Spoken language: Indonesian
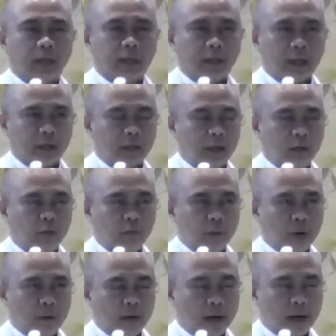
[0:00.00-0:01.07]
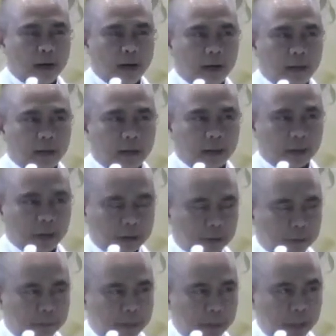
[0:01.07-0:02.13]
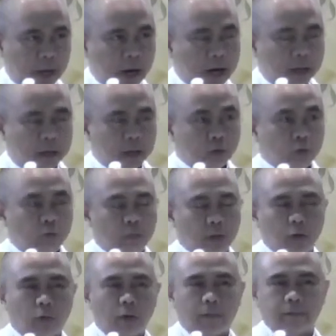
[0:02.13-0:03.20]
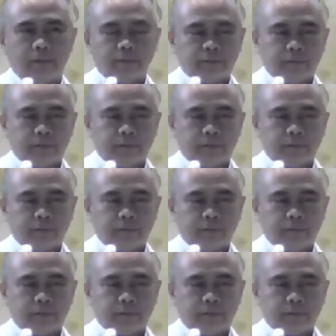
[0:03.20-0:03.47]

kita tahu bahwa kegembiraan itu meluap